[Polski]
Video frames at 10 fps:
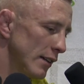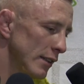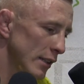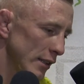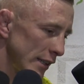
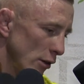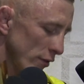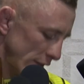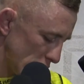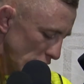i
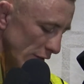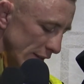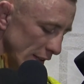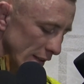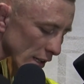tego się nie
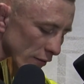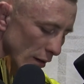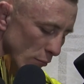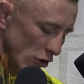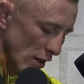wstydzę i
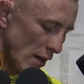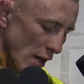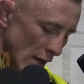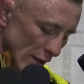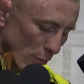wiem, że
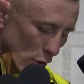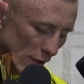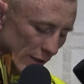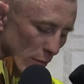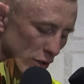ten
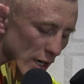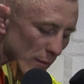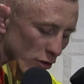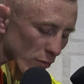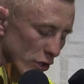progres jak będzie
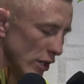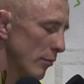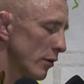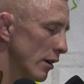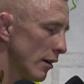lepszy, to będzie
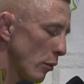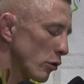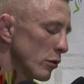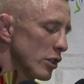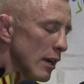lepiej, po
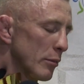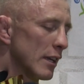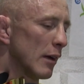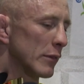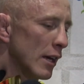prostu będzie lepiej
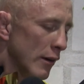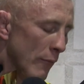dla mnie.